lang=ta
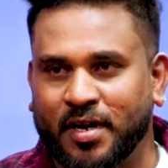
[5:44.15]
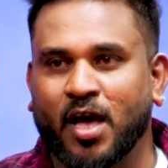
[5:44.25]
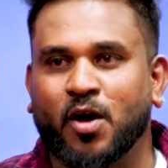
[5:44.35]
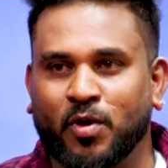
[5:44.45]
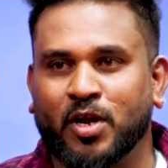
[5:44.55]

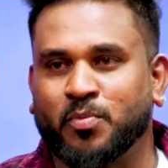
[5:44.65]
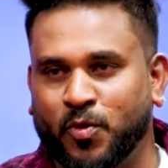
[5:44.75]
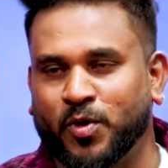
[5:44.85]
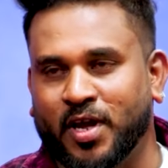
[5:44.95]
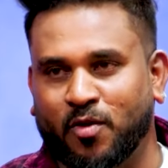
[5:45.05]
நான் அவங்களுக்கு
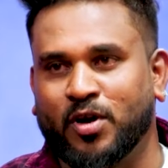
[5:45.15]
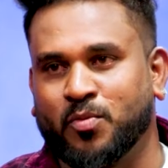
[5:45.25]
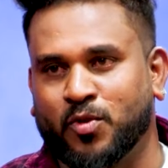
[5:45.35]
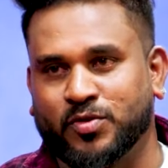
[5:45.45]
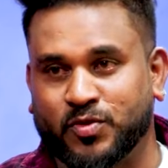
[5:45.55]
போட்டேன்
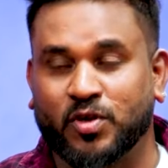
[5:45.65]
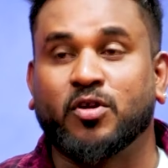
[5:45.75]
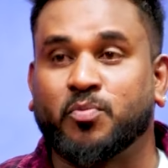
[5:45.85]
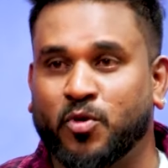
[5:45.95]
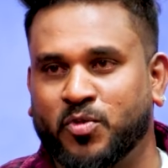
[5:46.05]
அவங்களுக்கு போடணும்னு சொல்லிட்டு
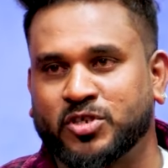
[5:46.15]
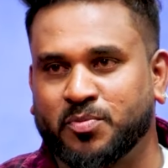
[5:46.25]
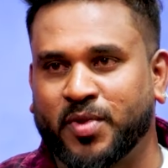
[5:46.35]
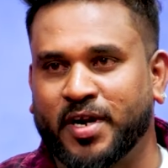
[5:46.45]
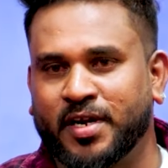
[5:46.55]
ஒரு
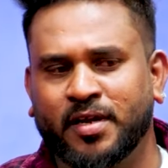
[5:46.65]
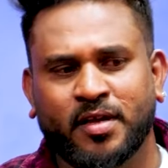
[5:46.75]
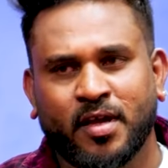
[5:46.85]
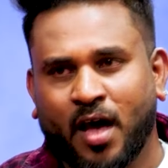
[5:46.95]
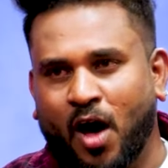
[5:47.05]
ப்ரொமோஷன் பண்ணிவிட்டு
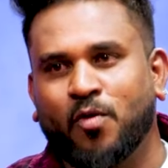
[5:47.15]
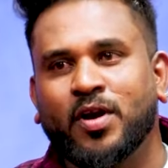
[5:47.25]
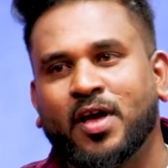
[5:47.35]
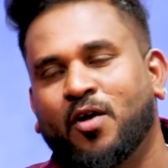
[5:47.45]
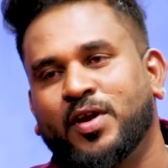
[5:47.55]

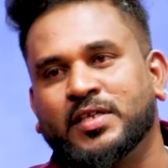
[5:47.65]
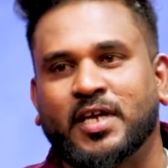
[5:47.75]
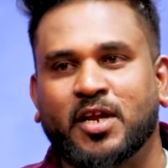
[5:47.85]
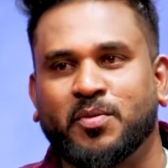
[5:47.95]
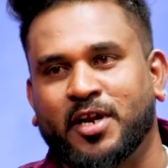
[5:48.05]
அவங்களுக்கு அவங்களே
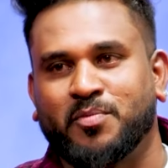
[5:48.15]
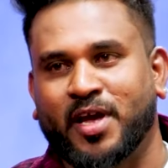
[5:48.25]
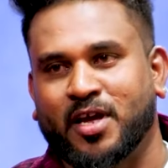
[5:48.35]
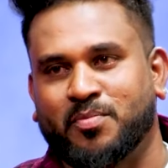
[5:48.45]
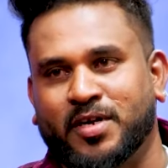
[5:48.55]
செலிப்ரிட்டி
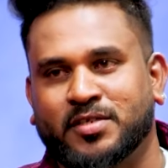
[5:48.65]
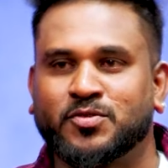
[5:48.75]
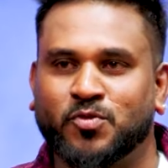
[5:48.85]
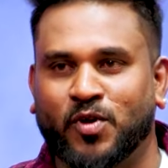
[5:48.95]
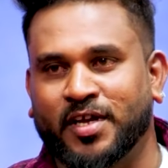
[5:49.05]
மேக்கப்
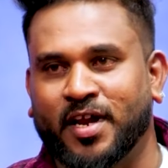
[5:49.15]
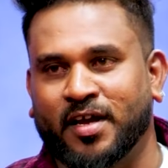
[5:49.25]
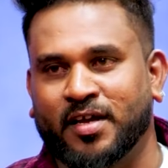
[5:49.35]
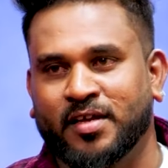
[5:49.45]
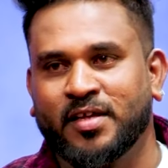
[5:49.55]
ஆர்டிஸ்ட்னு சொல்லிக்கிறாங்க